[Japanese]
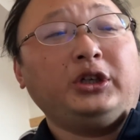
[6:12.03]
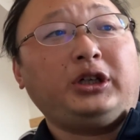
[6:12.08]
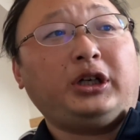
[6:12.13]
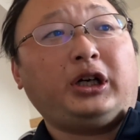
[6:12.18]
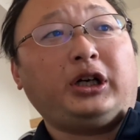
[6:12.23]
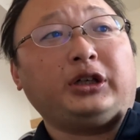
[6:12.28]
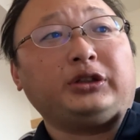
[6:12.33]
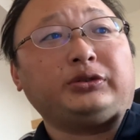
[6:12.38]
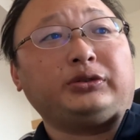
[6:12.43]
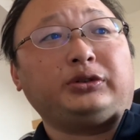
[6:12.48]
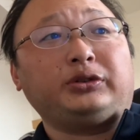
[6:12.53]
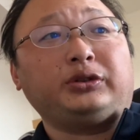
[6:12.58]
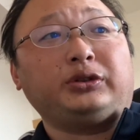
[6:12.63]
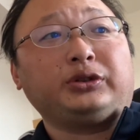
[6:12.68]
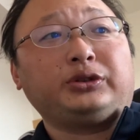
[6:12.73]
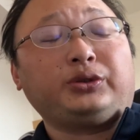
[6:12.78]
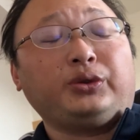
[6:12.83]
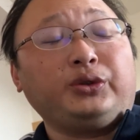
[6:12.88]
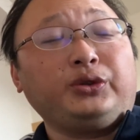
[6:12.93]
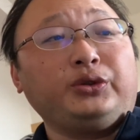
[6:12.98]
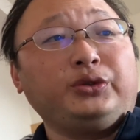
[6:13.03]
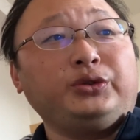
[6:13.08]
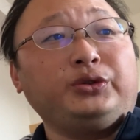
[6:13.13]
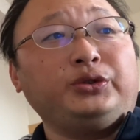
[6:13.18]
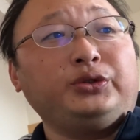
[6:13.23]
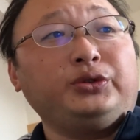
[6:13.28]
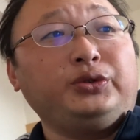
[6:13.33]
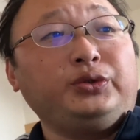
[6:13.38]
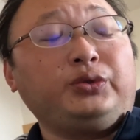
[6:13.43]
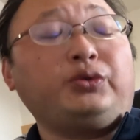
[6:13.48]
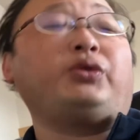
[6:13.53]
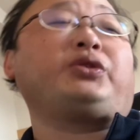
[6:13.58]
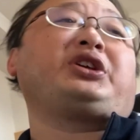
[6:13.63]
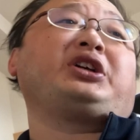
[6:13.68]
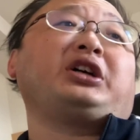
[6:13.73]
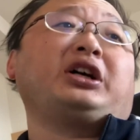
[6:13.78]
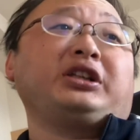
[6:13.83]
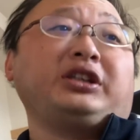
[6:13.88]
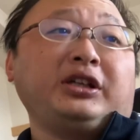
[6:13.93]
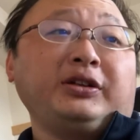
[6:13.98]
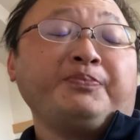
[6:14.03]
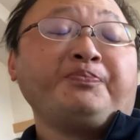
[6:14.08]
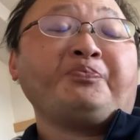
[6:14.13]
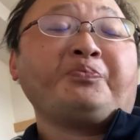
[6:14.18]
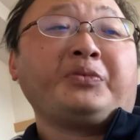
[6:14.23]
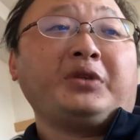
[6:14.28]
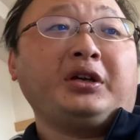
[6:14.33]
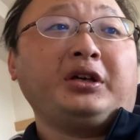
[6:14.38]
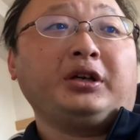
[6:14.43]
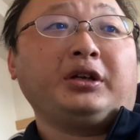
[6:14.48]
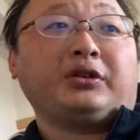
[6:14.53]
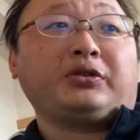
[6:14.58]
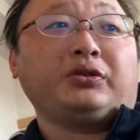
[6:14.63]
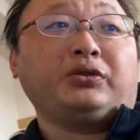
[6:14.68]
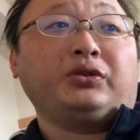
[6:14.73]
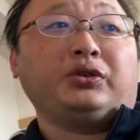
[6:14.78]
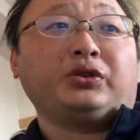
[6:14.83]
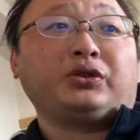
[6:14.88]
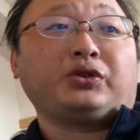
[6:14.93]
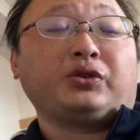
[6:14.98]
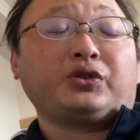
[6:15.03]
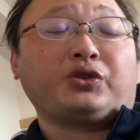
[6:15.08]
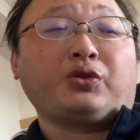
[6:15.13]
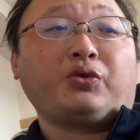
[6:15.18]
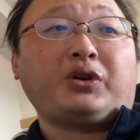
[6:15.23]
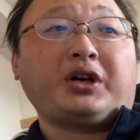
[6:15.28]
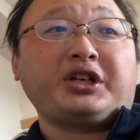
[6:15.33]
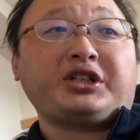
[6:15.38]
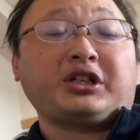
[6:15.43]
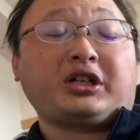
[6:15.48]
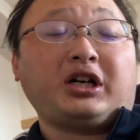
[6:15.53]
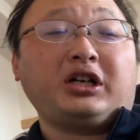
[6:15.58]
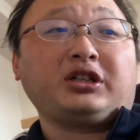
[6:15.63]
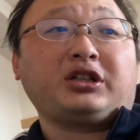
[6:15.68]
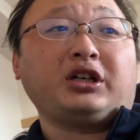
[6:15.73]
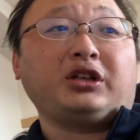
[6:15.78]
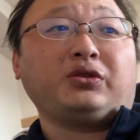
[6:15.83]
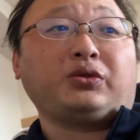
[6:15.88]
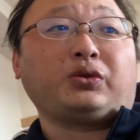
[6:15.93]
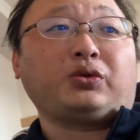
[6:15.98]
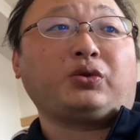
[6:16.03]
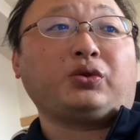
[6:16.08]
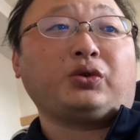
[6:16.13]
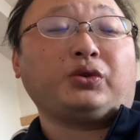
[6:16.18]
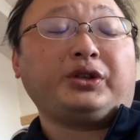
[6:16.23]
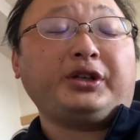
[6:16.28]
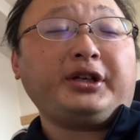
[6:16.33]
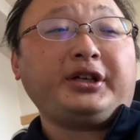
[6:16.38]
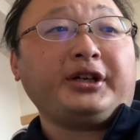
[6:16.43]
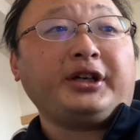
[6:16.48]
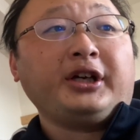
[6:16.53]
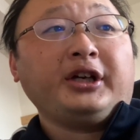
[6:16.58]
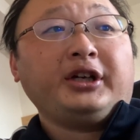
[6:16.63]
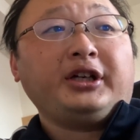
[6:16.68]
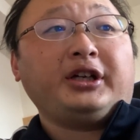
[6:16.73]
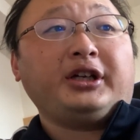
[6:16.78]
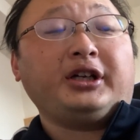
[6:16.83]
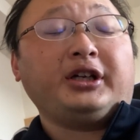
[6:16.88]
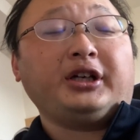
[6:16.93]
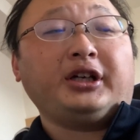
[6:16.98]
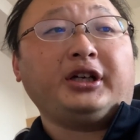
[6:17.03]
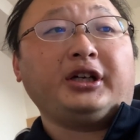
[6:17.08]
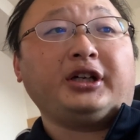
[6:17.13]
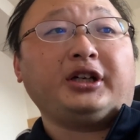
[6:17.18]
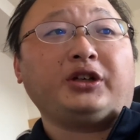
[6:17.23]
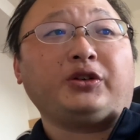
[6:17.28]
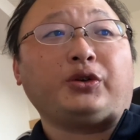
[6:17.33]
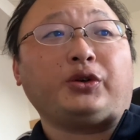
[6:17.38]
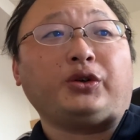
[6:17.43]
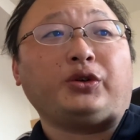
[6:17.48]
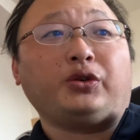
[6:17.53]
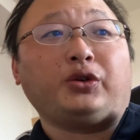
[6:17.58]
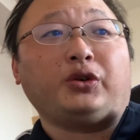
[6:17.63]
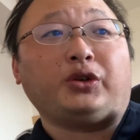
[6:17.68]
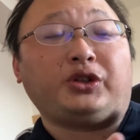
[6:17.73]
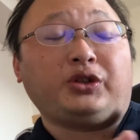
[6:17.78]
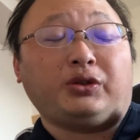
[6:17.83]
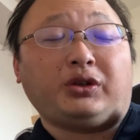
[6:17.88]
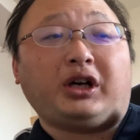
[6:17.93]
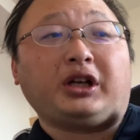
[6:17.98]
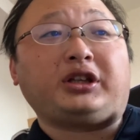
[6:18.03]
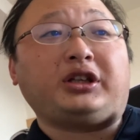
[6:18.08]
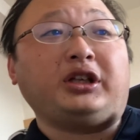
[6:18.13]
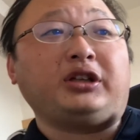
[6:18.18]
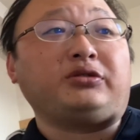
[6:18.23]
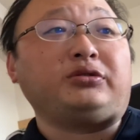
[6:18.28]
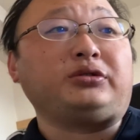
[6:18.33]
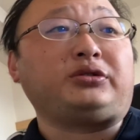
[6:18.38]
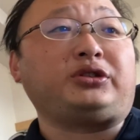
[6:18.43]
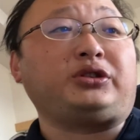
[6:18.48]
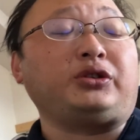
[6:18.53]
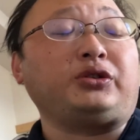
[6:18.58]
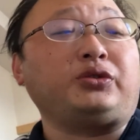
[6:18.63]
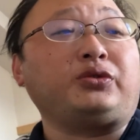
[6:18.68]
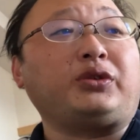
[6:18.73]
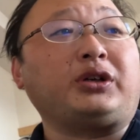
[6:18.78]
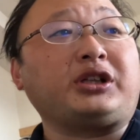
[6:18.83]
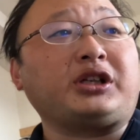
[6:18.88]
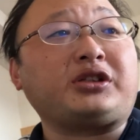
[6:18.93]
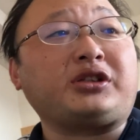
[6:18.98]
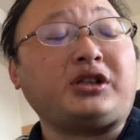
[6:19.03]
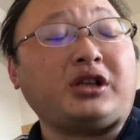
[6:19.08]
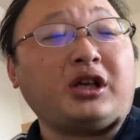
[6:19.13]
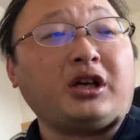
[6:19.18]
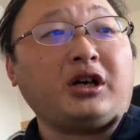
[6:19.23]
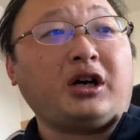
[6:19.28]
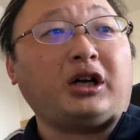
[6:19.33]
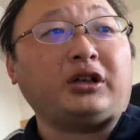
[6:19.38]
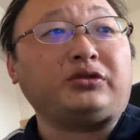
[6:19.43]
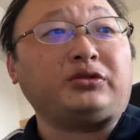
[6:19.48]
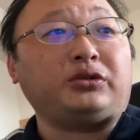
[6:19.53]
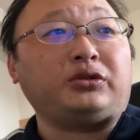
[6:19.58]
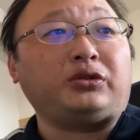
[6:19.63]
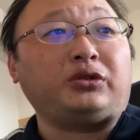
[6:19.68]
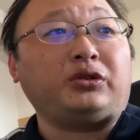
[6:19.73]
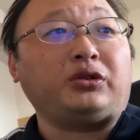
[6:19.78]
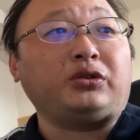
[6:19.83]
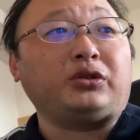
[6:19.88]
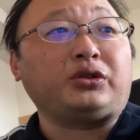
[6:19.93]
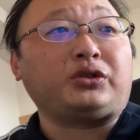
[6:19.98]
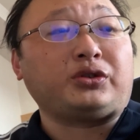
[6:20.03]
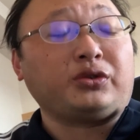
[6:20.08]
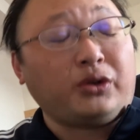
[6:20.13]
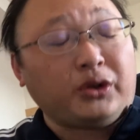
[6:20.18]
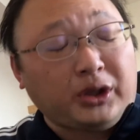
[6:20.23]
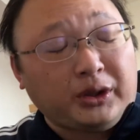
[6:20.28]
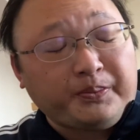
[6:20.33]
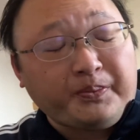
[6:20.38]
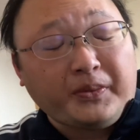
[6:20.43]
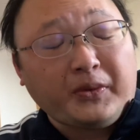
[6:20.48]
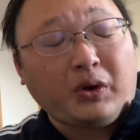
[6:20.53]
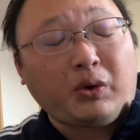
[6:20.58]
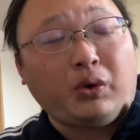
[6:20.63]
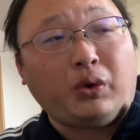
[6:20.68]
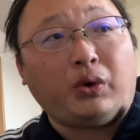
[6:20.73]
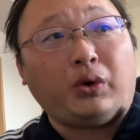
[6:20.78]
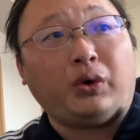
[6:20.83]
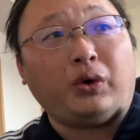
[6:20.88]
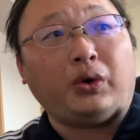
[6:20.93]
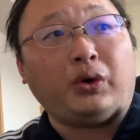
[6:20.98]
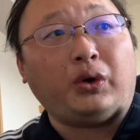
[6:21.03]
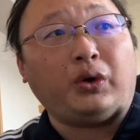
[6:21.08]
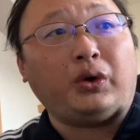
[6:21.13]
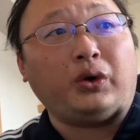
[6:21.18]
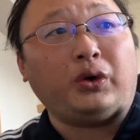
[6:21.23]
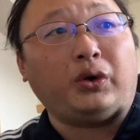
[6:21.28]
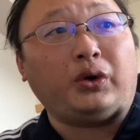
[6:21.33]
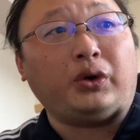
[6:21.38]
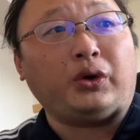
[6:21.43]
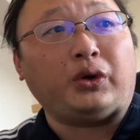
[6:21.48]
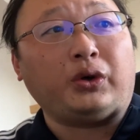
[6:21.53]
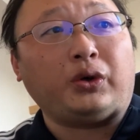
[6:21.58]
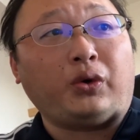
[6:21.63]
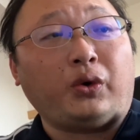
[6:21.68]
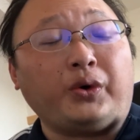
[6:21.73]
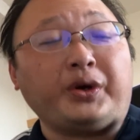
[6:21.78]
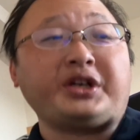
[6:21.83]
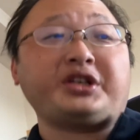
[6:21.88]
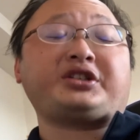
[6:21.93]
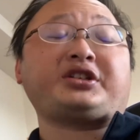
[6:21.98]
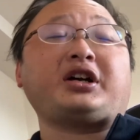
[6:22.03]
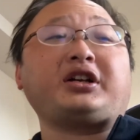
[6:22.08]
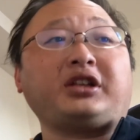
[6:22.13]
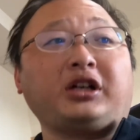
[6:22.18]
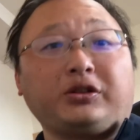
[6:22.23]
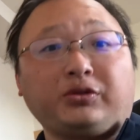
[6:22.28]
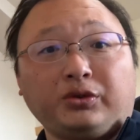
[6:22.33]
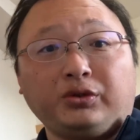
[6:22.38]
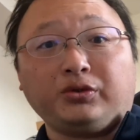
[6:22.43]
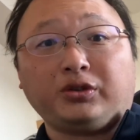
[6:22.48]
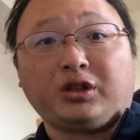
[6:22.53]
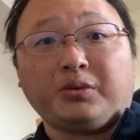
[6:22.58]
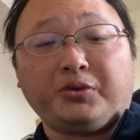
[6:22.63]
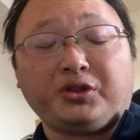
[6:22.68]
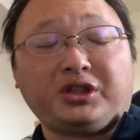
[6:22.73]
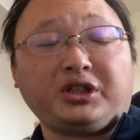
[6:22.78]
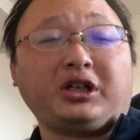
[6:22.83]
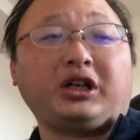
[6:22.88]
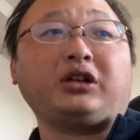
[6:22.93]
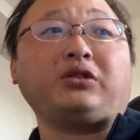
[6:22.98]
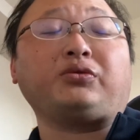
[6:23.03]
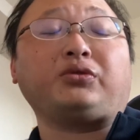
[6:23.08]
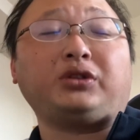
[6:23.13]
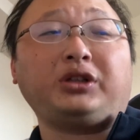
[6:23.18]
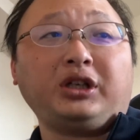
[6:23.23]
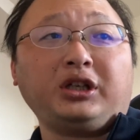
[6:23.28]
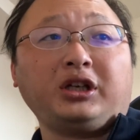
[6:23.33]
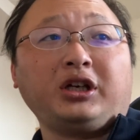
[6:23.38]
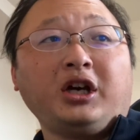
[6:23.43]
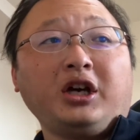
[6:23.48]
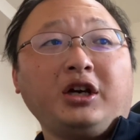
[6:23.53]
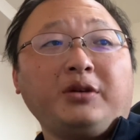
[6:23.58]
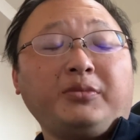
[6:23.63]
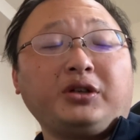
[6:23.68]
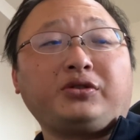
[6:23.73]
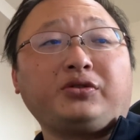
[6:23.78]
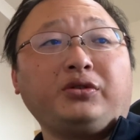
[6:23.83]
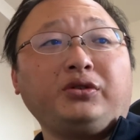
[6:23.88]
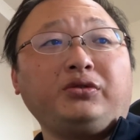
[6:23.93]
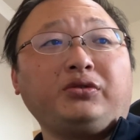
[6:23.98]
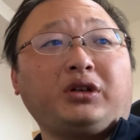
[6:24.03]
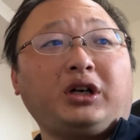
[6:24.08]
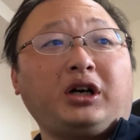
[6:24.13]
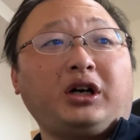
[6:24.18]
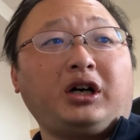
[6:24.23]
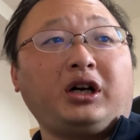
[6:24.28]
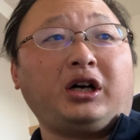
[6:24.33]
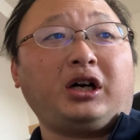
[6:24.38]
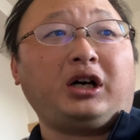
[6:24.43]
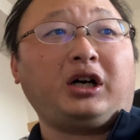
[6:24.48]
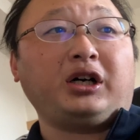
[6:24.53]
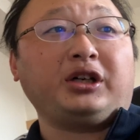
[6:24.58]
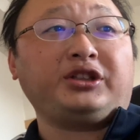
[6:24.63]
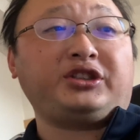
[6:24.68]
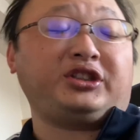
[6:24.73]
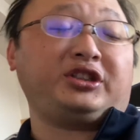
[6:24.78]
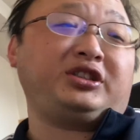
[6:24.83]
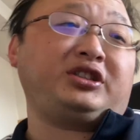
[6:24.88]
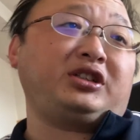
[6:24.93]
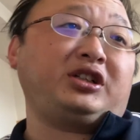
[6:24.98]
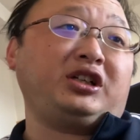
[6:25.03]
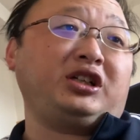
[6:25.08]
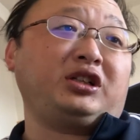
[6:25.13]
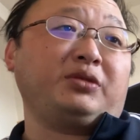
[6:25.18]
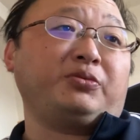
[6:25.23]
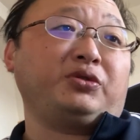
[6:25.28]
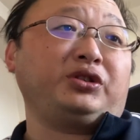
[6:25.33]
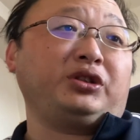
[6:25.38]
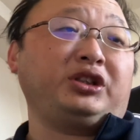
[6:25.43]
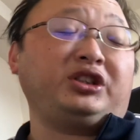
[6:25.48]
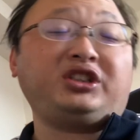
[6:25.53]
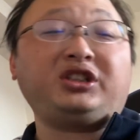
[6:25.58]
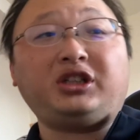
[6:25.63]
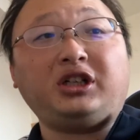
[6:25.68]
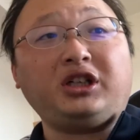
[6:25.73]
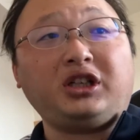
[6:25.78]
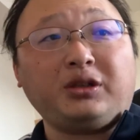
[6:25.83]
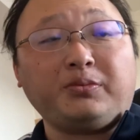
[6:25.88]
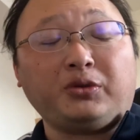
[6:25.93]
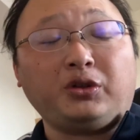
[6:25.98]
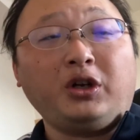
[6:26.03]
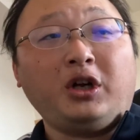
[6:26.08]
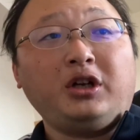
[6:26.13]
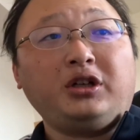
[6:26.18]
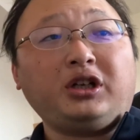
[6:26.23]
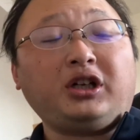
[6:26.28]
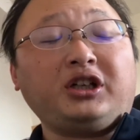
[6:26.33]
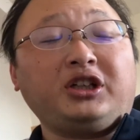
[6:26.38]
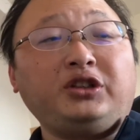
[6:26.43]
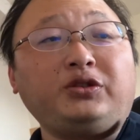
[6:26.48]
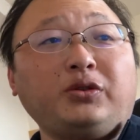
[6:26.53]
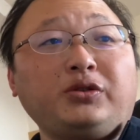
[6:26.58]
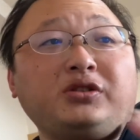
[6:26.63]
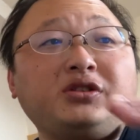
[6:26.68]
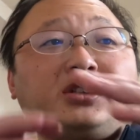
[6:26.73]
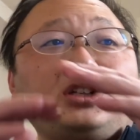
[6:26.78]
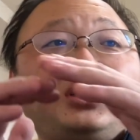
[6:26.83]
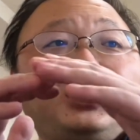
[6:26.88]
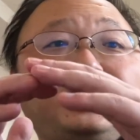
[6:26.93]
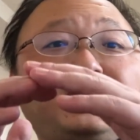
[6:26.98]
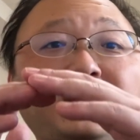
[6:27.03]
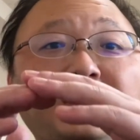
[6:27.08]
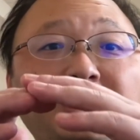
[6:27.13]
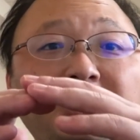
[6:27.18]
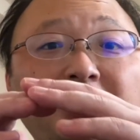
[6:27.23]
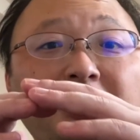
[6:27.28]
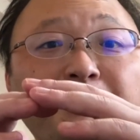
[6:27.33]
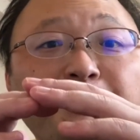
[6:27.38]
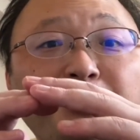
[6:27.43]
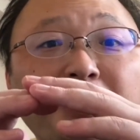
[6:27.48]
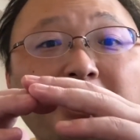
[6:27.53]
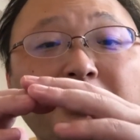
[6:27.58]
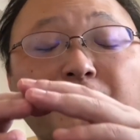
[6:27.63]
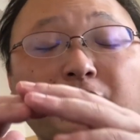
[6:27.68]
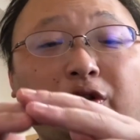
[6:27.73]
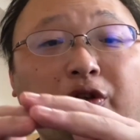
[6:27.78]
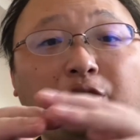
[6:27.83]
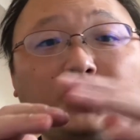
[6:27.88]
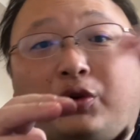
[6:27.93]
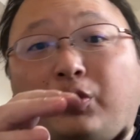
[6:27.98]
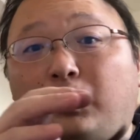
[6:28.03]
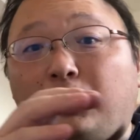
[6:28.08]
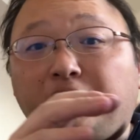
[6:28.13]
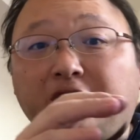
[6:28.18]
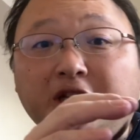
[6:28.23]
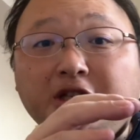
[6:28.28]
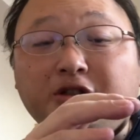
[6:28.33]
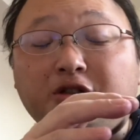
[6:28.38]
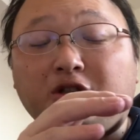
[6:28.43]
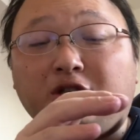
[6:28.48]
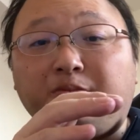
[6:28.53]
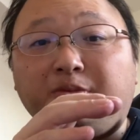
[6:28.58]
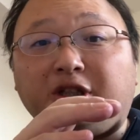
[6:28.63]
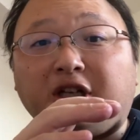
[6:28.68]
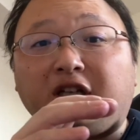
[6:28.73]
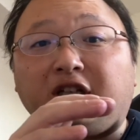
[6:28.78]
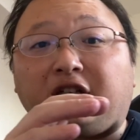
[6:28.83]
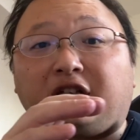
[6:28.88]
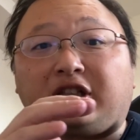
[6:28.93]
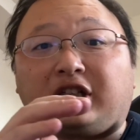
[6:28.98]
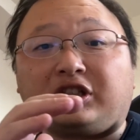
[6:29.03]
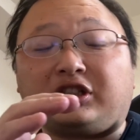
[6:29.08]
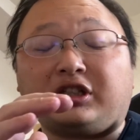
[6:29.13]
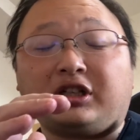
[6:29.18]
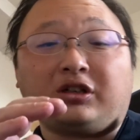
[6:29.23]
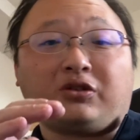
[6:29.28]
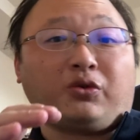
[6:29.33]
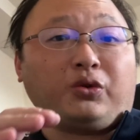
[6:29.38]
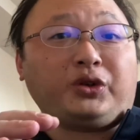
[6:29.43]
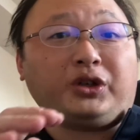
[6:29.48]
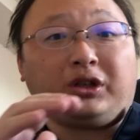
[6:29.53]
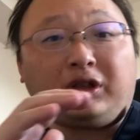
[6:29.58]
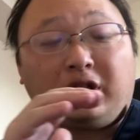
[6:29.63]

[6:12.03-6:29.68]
あの、そういう動きがね、えっ、ー、と、その障害者関係のところで、えー、いろいろ広がっていくっていうのはですね、あの、すごい、こう、応援したいなという気持ちがあるので、まあ、そういうのが、あ一次例でも二次例でも、だから一つ出てきたら、なんかそれを横転するみたいな形で、こう、